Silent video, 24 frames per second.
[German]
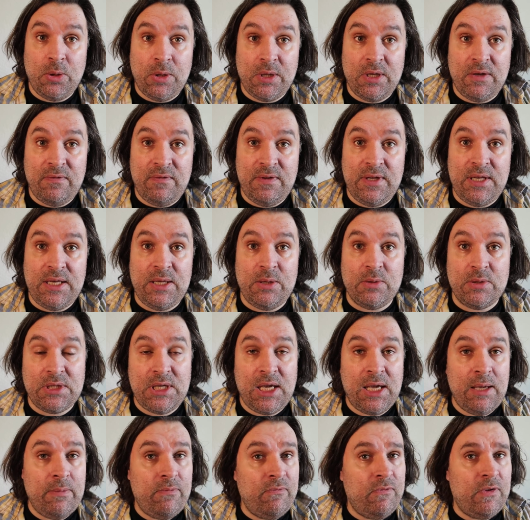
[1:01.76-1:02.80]
neue Videos
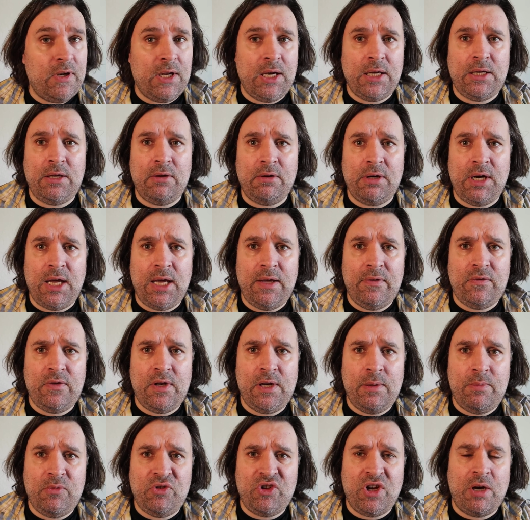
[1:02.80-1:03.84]
geben, vielleicht auch
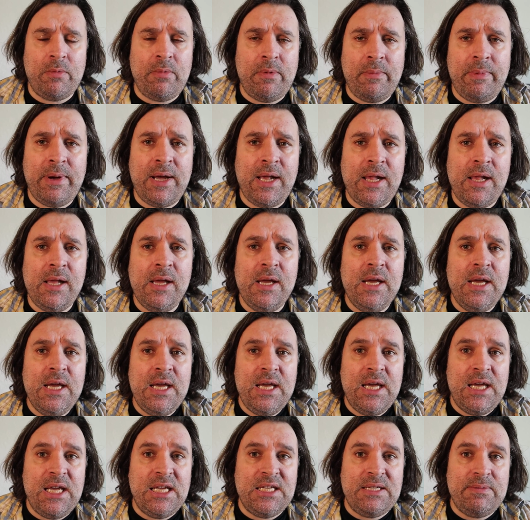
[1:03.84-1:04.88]
Livestreams, schauen wir mal.
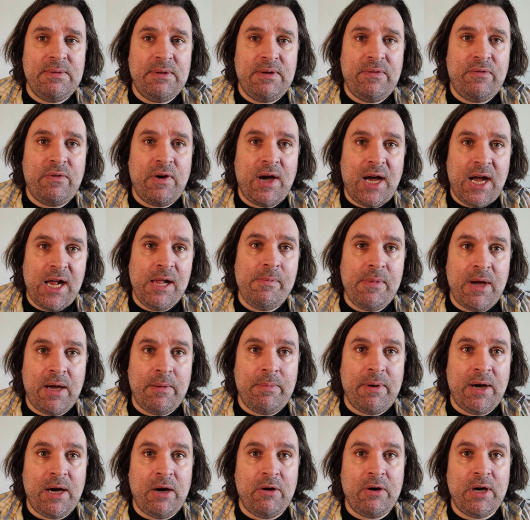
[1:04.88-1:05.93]
Es wird vor allem
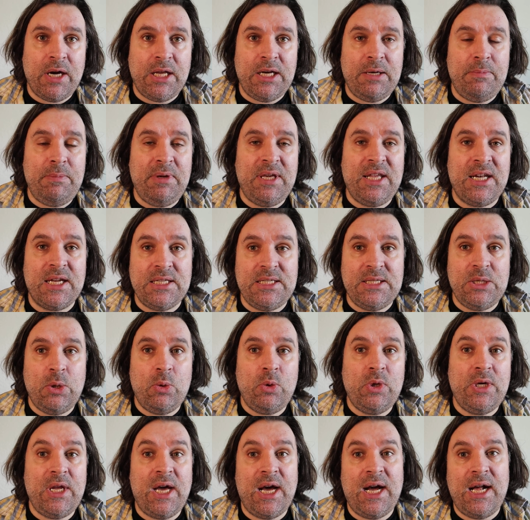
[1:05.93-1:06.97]
aber auch eine
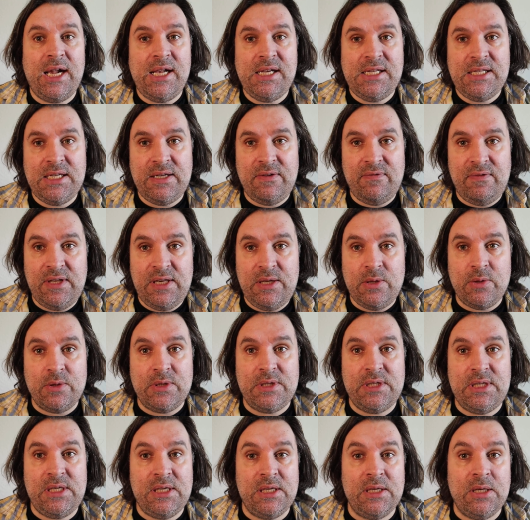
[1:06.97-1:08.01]
Migration der alten
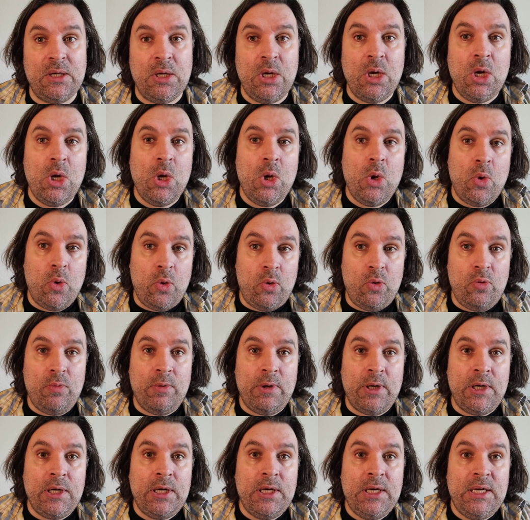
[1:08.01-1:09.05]
Videos hier
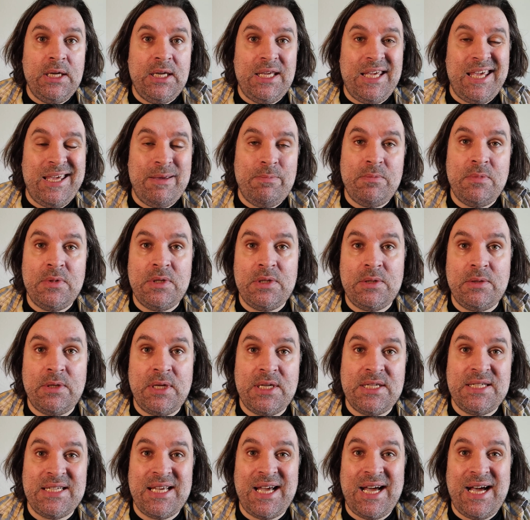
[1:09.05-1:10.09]
rüber geben,
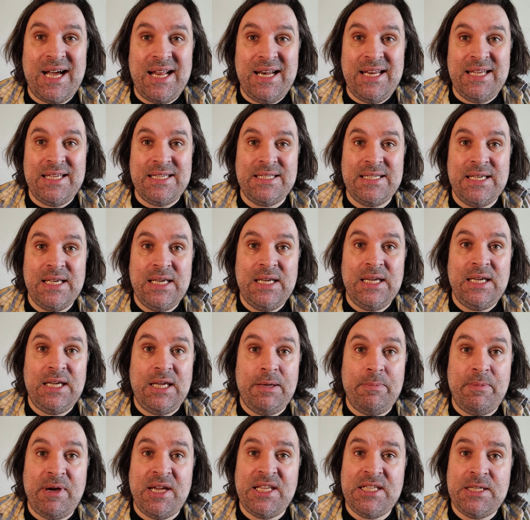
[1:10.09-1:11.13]
sodass alles
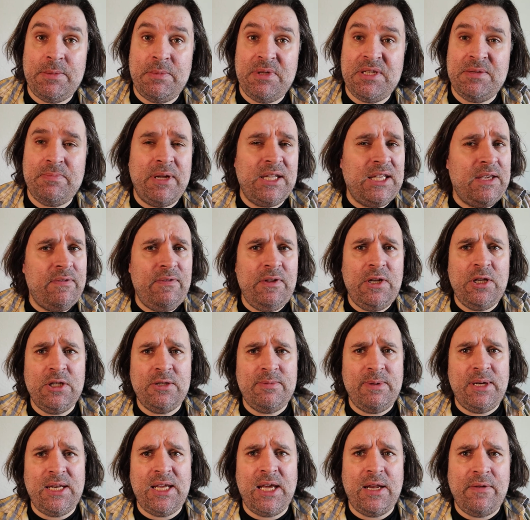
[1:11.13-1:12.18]
gemeinsam ist. Manche
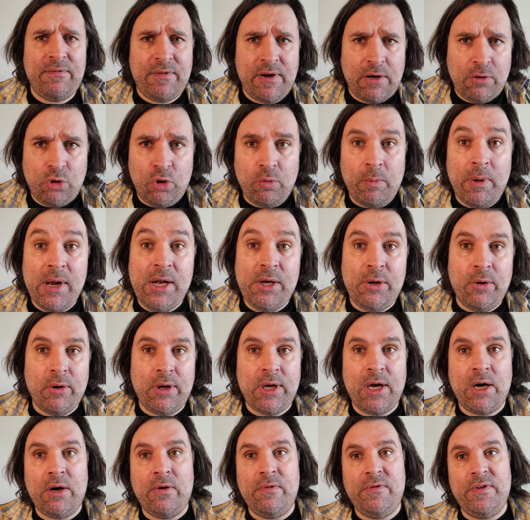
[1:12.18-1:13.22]
Videos werde ich einfach auch nochmal
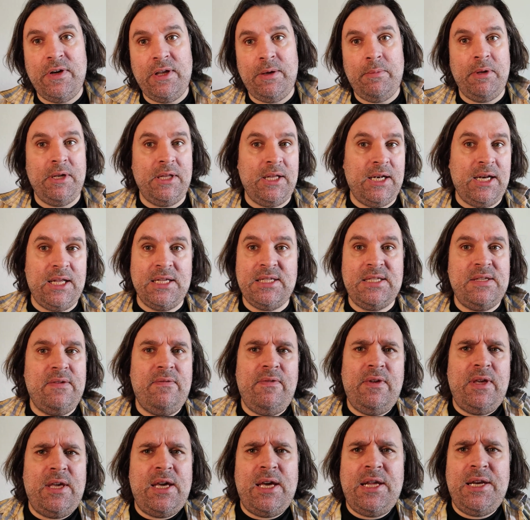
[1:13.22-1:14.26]
neu aufnehmen. In den letzten
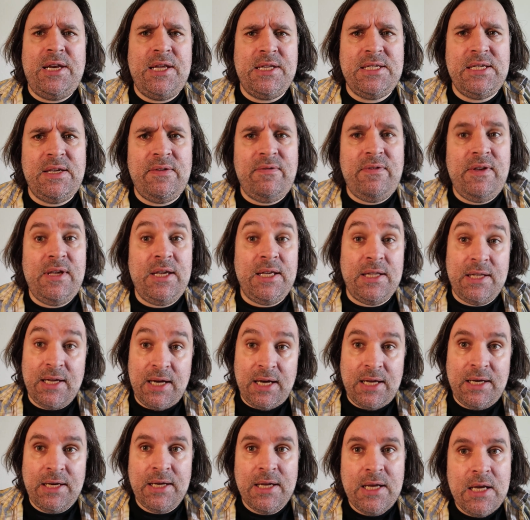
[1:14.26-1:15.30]
vier Jahren hat sich viel
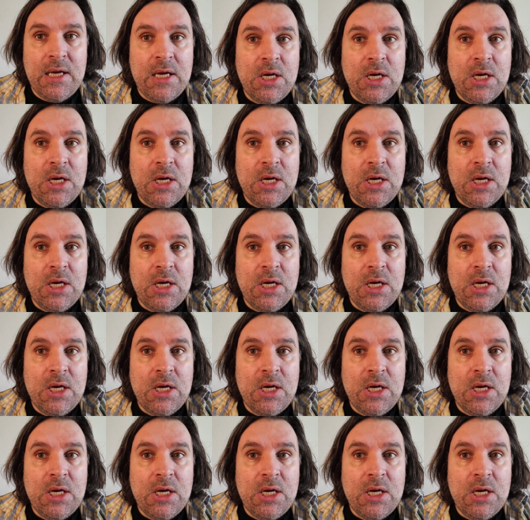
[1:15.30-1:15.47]
getan,